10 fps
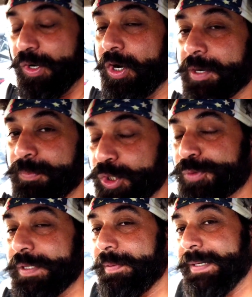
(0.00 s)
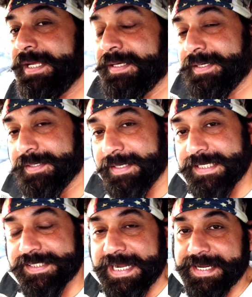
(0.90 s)
और मोस्ट प्रोबेबली
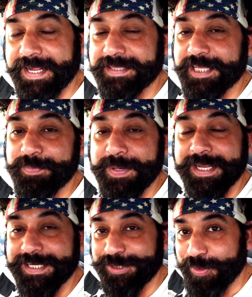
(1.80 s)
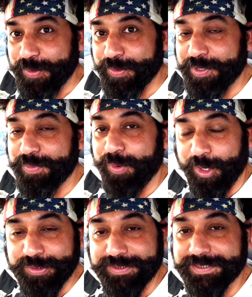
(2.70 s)
इस राइड के अंदर मैं छोटू को
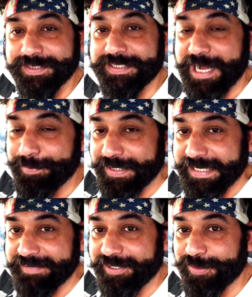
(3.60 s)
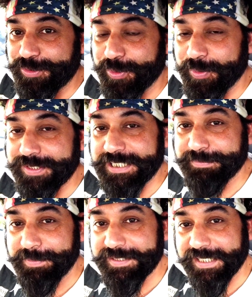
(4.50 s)
बहुत काम में लेने वाला हूँ छोटू के
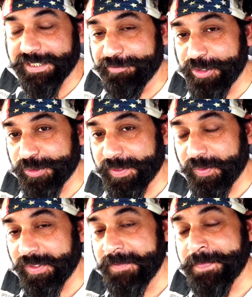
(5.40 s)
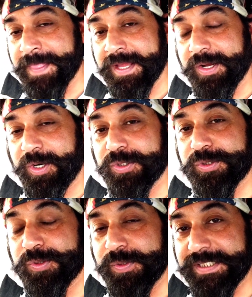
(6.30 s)
साथ में मैं ज्यादा वीडियोस बनाऊंगा और
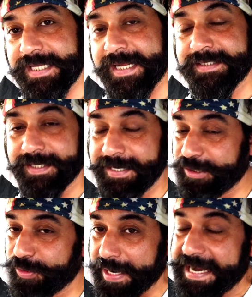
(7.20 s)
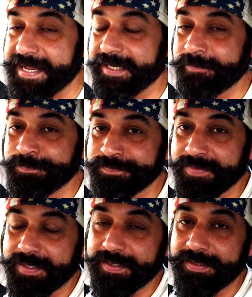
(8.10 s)
दोस्तों इसके अंदर ये जो राइड है
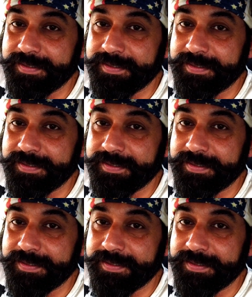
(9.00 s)
आ,